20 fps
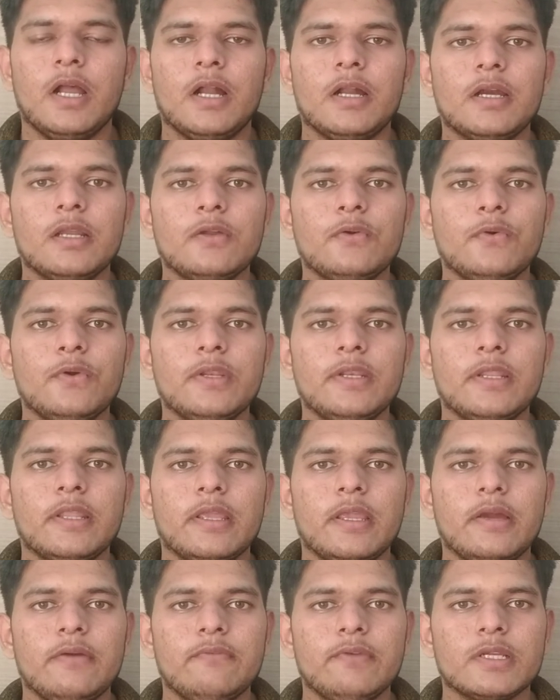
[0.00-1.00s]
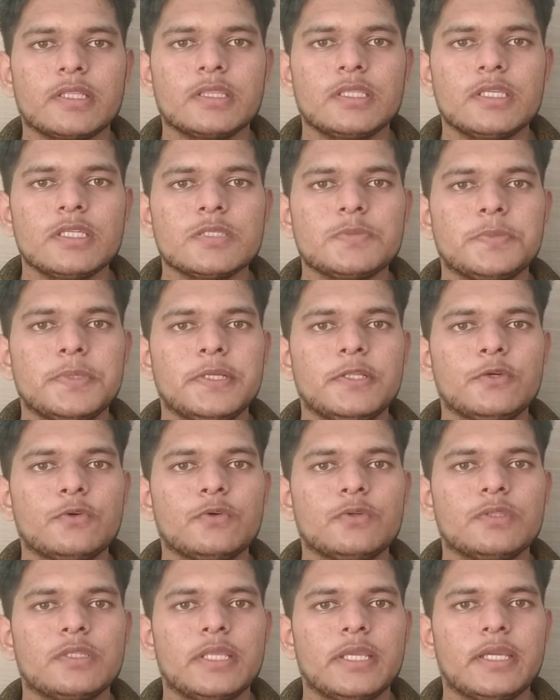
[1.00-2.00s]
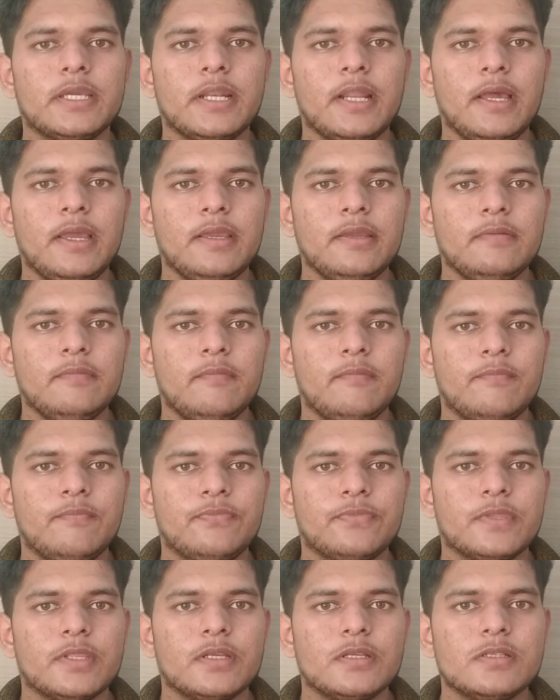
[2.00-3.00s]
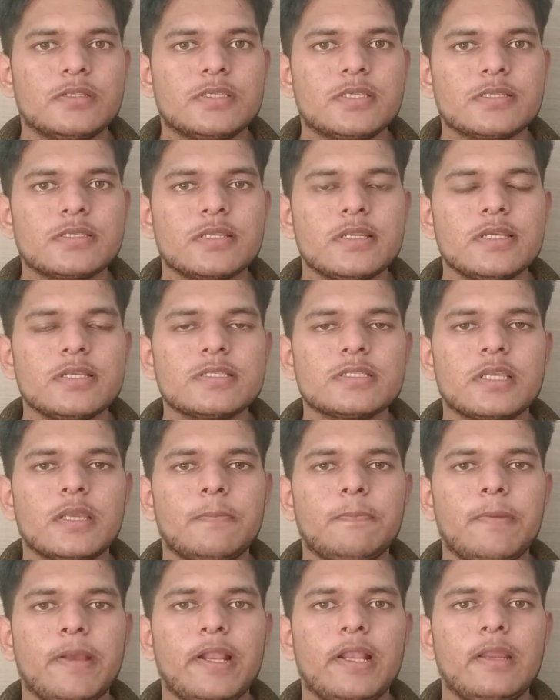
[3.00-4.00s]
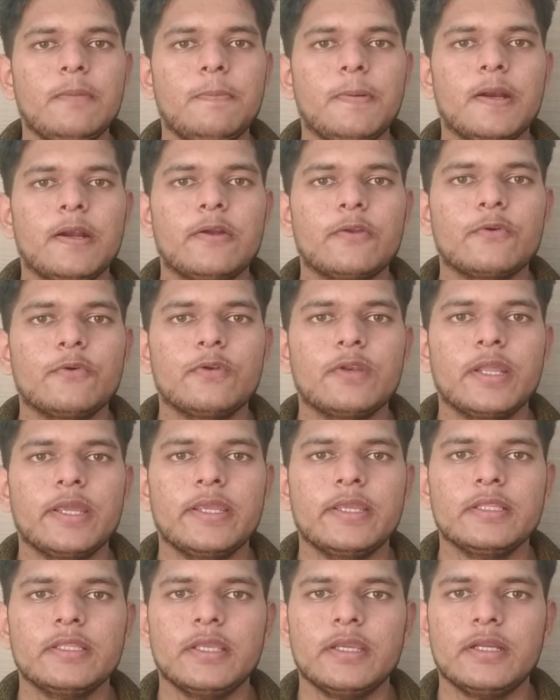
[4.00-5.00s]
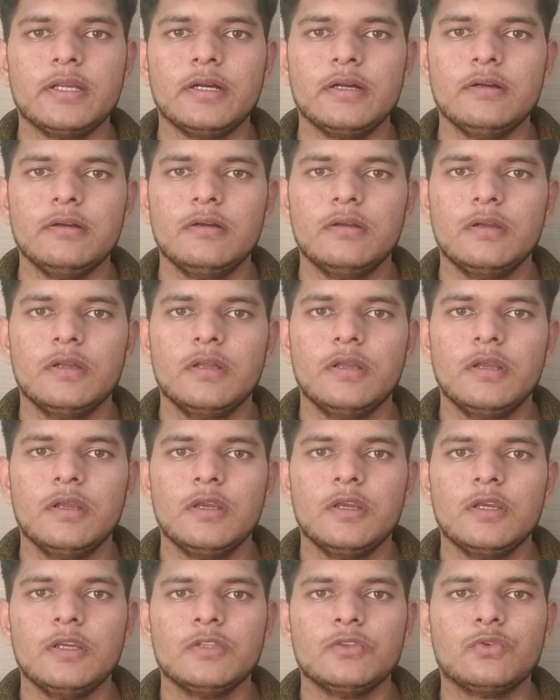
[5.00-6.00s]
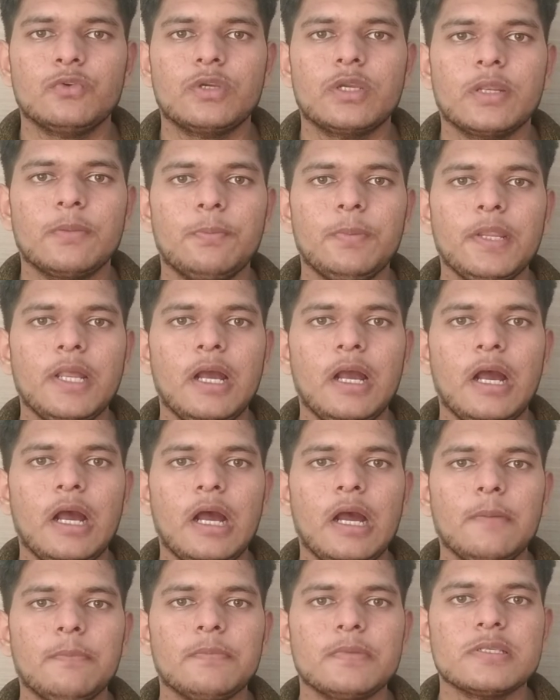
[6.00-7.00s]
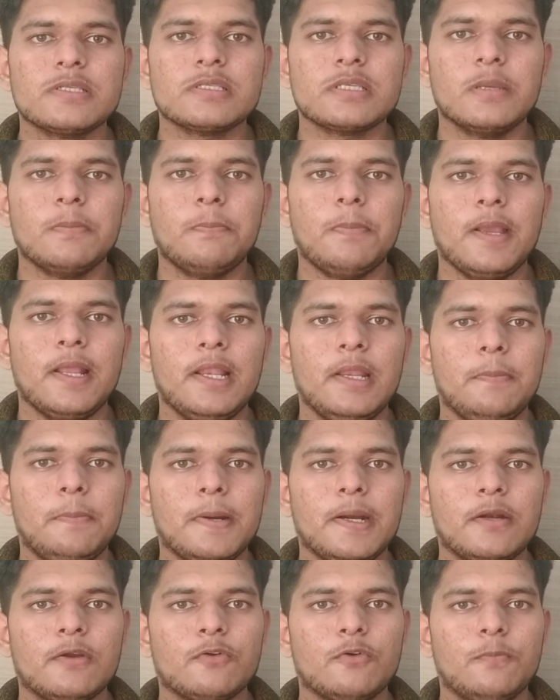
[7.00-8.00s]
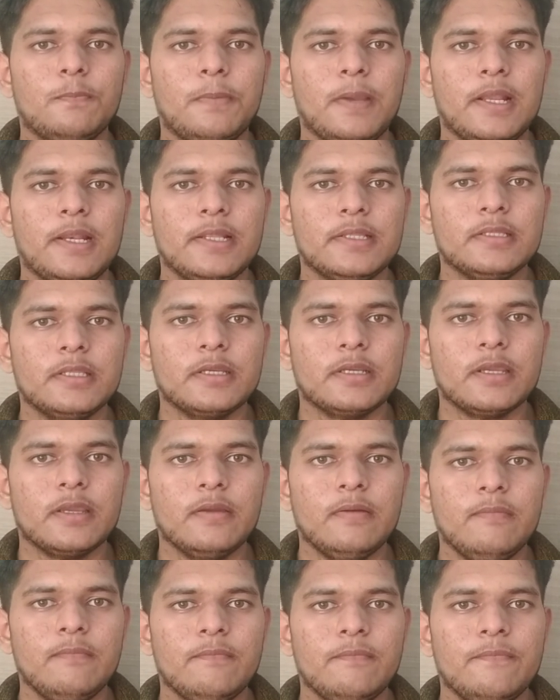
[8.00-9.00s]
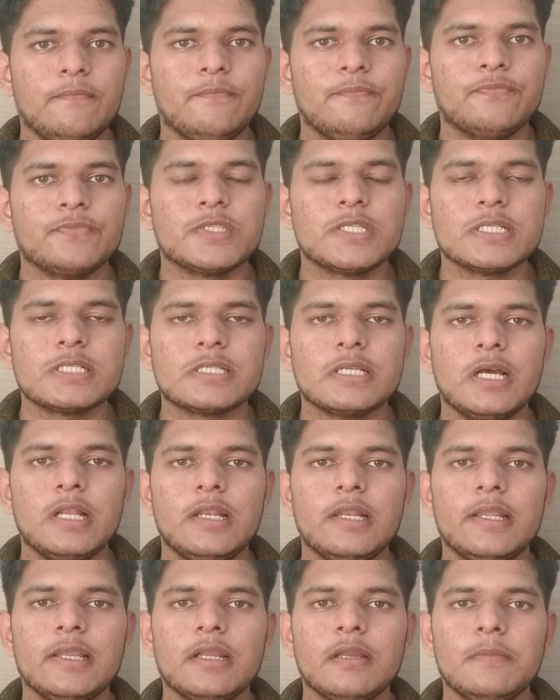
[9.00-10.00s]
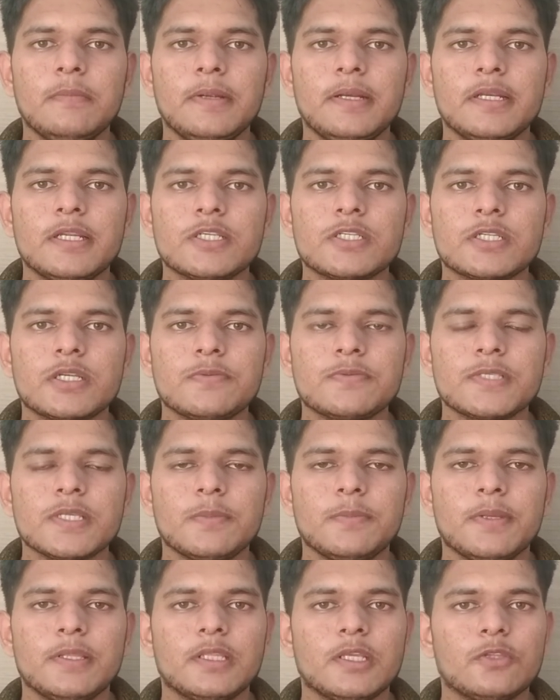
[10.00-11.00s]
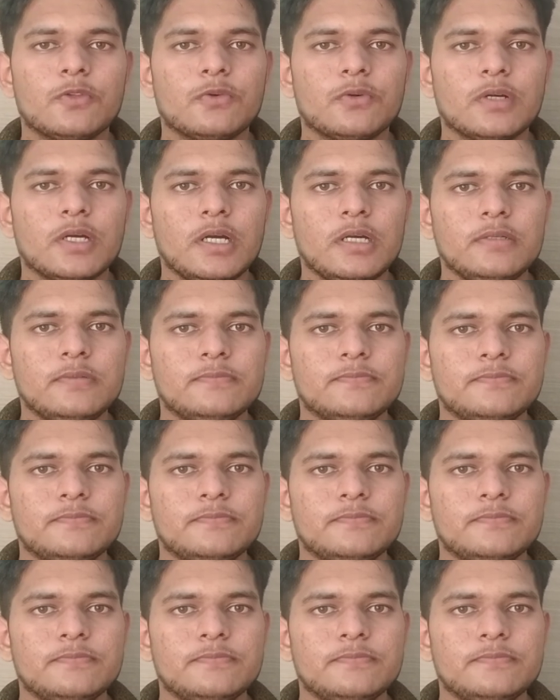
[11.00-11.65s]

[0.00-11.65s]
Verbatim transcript: अगर कोई नया व्यक्ति इस वीडियो को देख रहा है जिसने इसके पहले पार्ट को नहीं देखा तो कृपया आप इसके पहले पार्ट को पहले देखें जिसका लिंक मैं डिस्क्रिप्शन में दे दूंगा